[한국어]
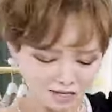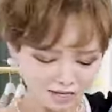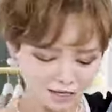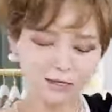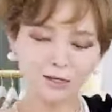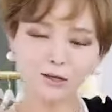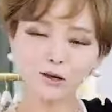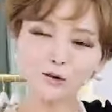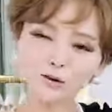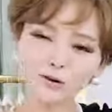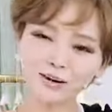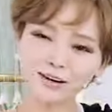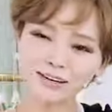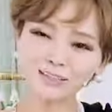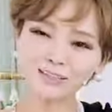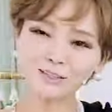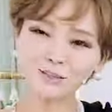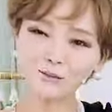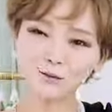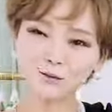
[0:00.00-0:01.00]
인견과
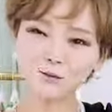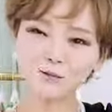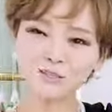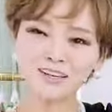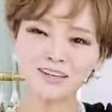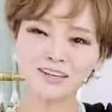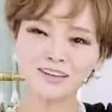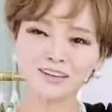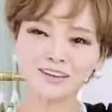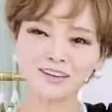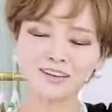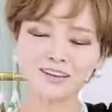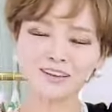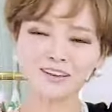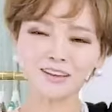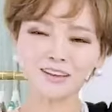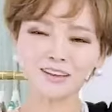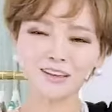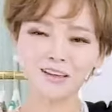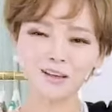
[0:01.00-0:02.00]
같은 소재,
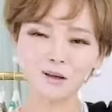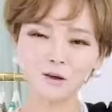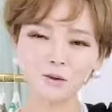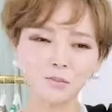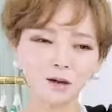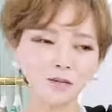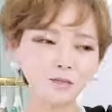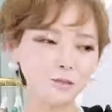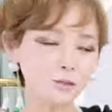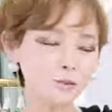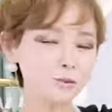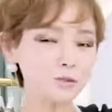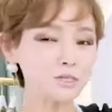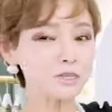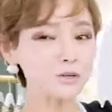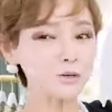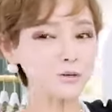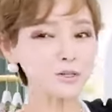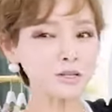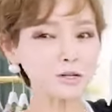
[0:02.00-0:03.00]
만져도
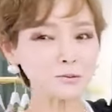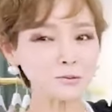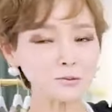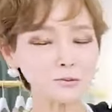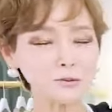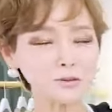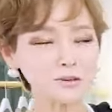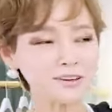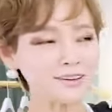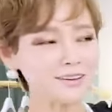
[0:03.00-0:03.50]
시원하고